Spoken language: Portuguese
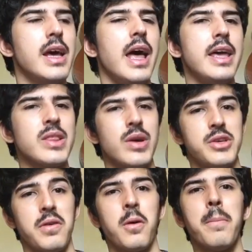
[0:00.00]
Então a gente
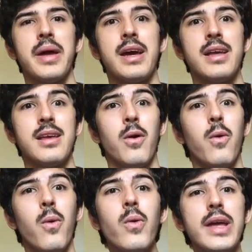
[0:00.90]
vai acompanhar
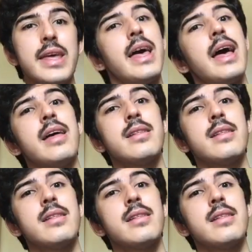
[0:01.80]
o que é